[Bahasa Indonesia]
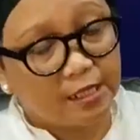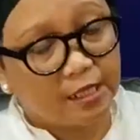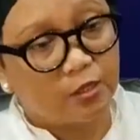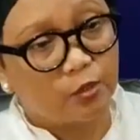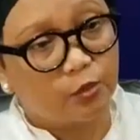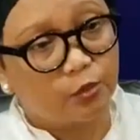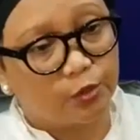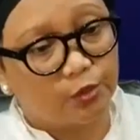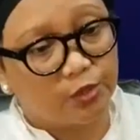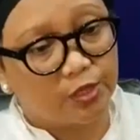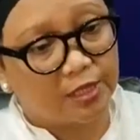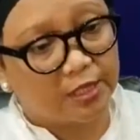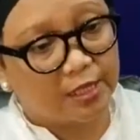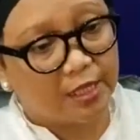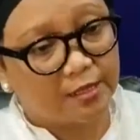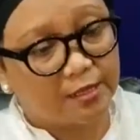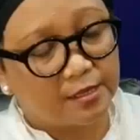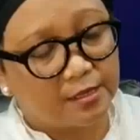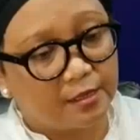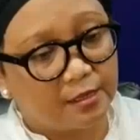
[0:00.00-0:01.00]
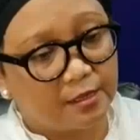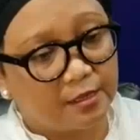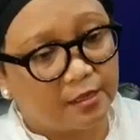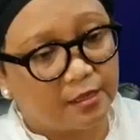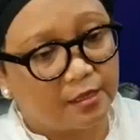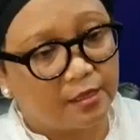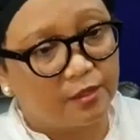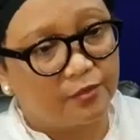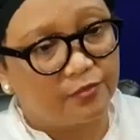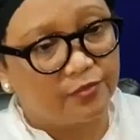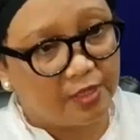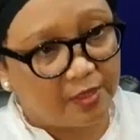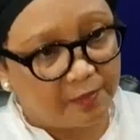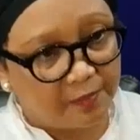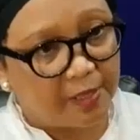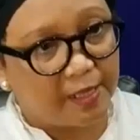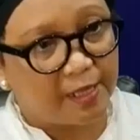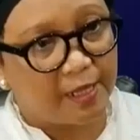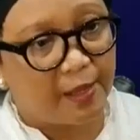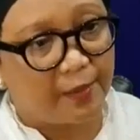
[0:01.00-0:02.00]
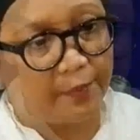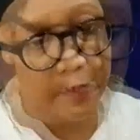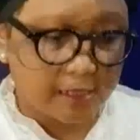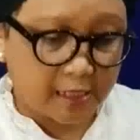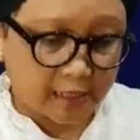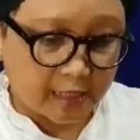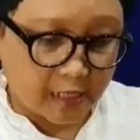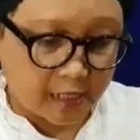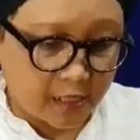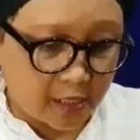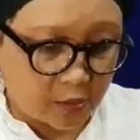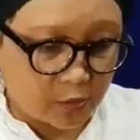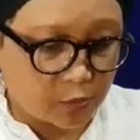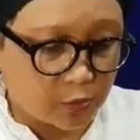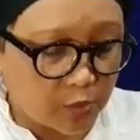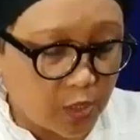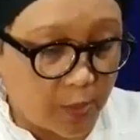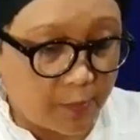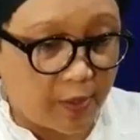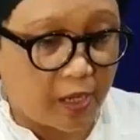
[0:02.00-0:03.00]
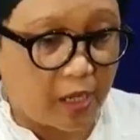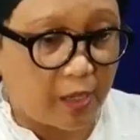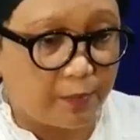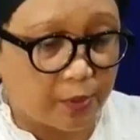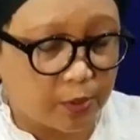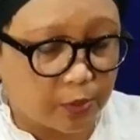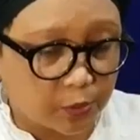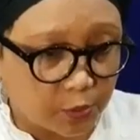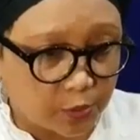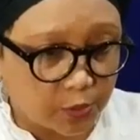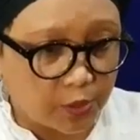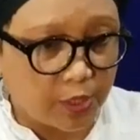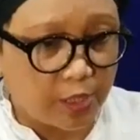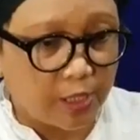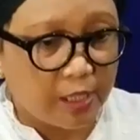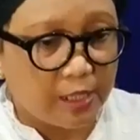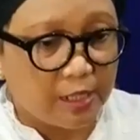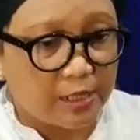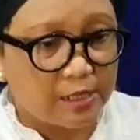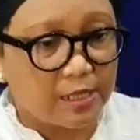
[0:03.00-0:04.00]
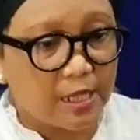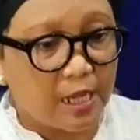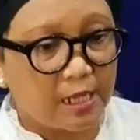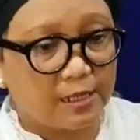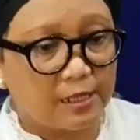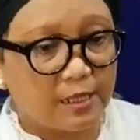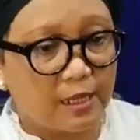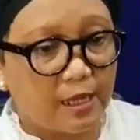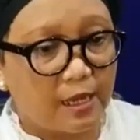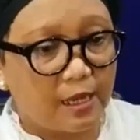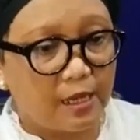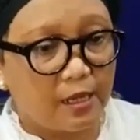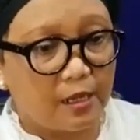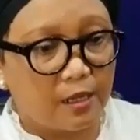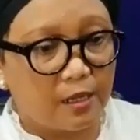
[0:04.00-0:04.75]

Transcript: dengan otoritas uh, Filipina. Jadi kita lihat dulu apakah betul dia adalah